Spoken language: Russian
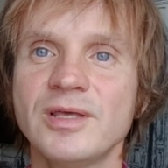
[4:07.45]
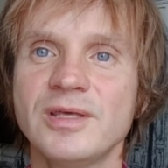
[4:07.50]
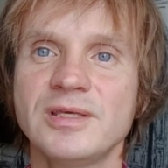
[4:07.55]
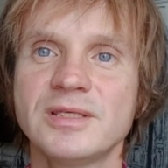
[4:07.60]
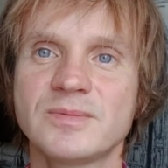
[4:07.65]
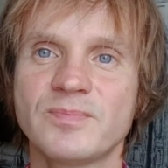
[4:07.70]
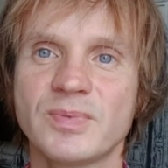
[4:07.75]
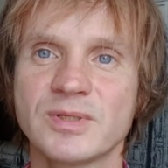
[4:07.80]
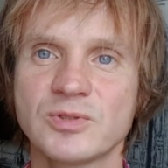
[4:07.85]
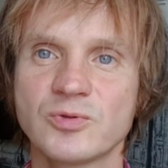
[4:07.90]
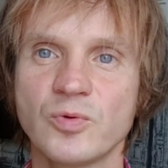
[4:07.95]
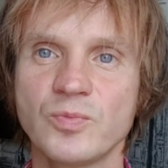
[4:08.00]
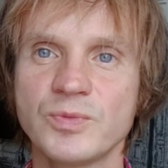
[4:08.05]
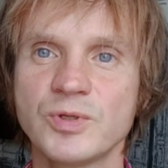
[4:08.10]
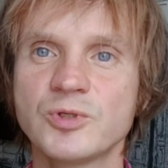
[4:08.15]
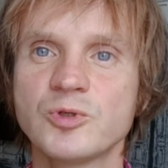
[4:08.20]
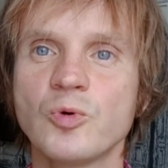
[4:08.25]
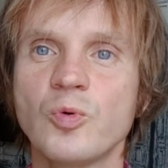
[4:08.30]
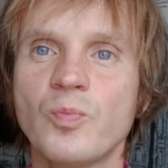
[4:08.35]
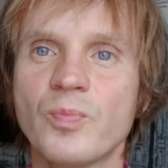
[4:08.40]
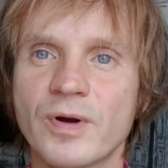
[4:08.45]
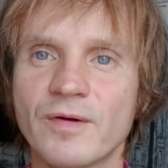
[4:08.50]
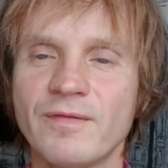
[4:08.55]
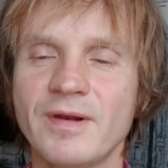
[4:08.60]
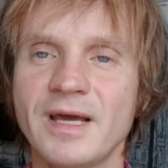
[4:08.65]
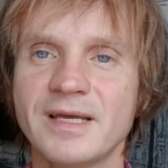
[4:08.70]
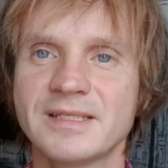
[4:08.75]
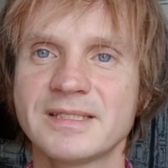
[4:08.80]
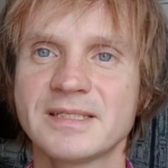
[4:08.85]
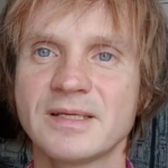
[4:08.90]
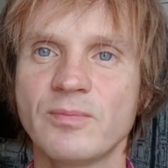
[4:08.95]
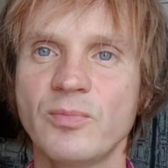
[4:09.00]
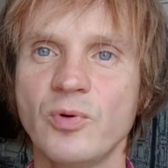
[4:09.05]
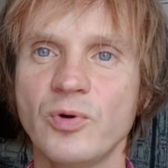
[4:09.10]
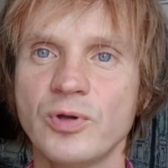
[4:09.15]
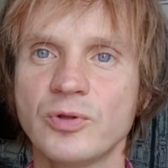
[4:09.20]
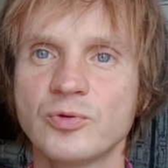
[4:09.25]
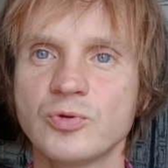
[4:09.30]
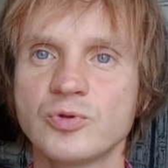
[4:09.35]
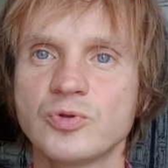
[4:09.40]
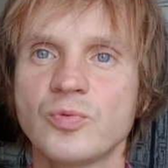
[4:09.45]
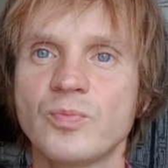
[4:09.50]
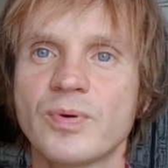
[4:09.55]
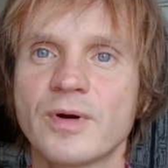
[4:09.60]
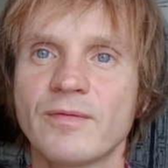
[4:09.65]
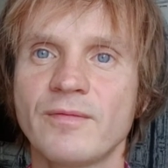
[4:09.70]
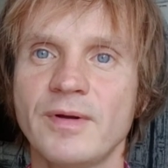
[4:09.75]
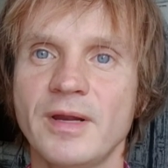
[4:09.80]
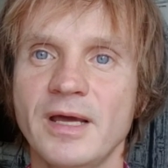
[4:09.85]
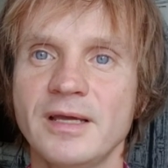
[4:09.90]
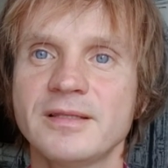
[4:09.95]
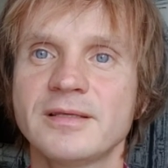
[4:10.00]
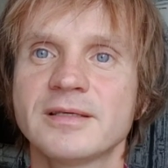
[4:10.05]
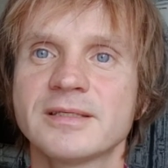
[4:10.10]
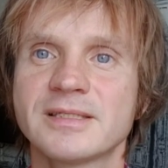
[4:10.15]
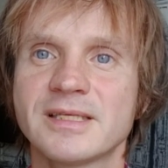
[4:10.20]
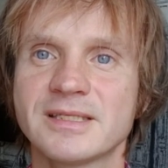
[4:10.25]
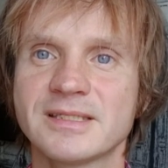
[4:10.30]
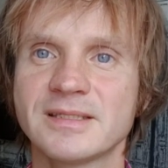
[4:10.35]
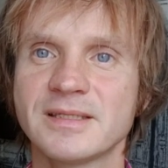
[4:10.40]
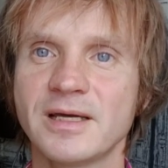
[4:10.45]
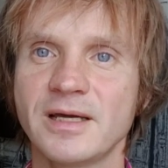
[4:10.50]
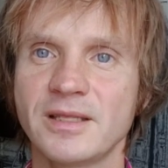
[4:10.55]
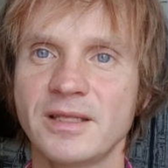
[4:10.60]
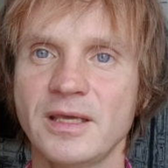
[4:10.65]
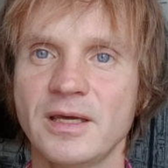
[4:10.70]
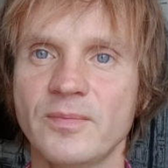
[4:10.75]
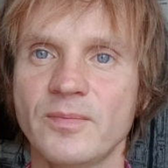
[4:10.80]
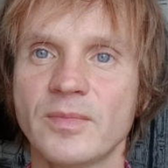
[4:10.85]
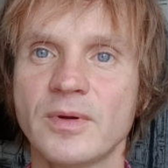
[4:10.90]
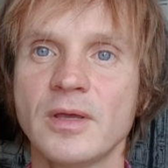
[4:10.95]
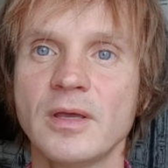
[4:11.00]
и способность управлять собой, то есть управлять сознанием.